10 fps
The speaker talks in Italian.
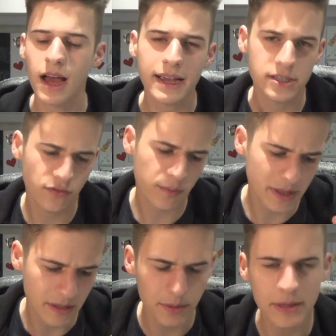anche se
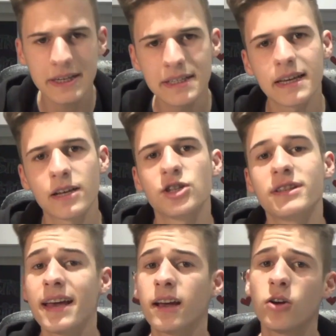ovviamente prima di iniziare ci
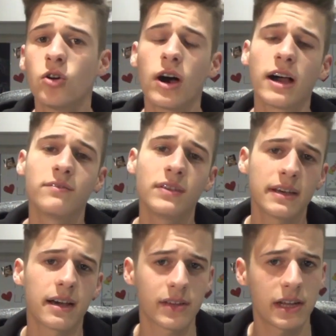tengo a
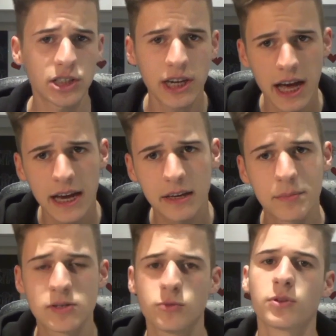invitarvi a lasciare like
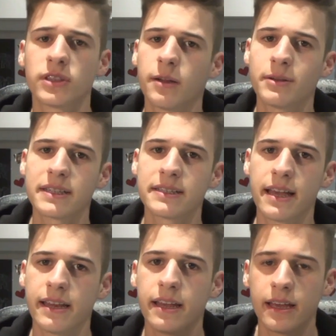per supportare questa
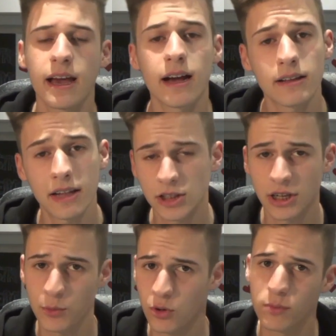serie e a
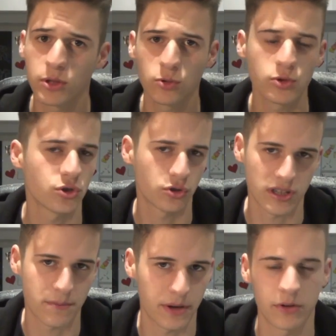lasciarmi un commento qui sotto
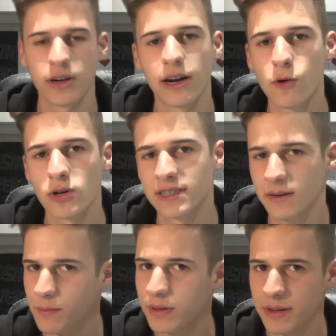sempre sempre con la
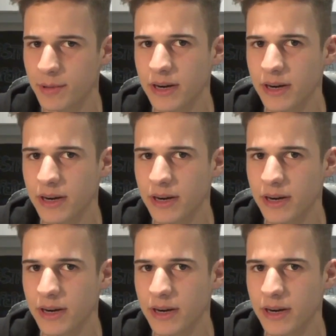vostra, ma poi ne